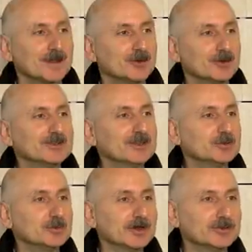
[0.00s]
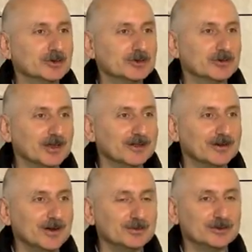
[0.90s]
O yüzden durmak yok, yola
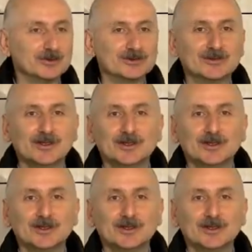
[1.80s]
devam diyoruz.